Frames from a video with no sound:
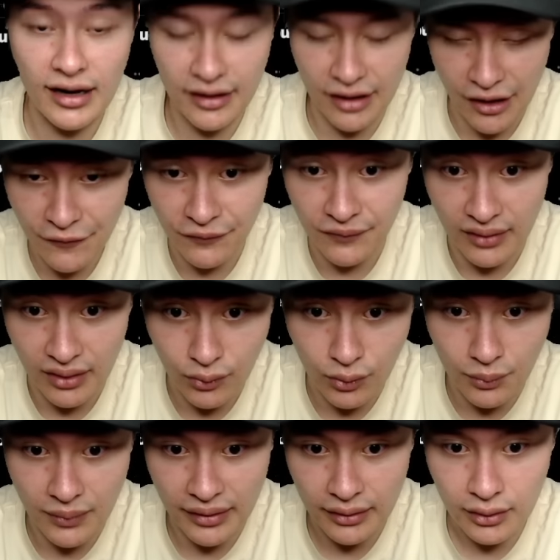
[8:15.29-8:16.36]
它可以符合
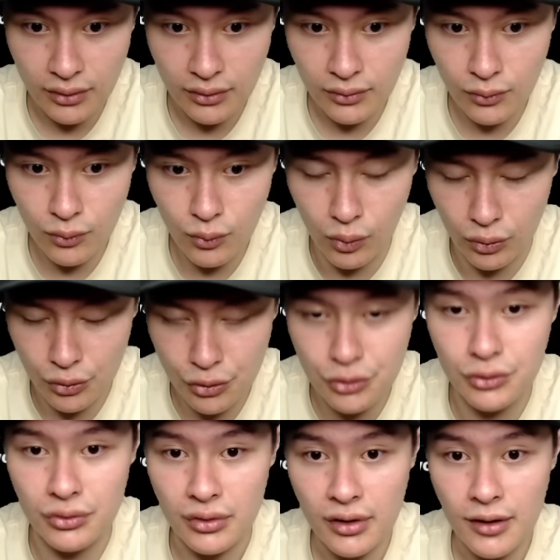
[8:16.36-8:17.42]
我们过
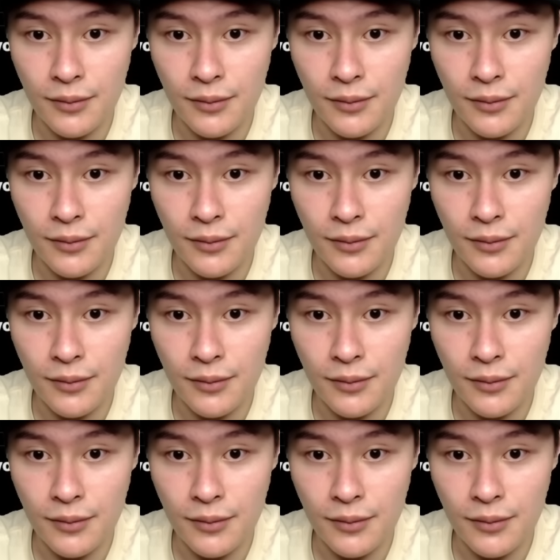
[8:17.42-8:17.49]
去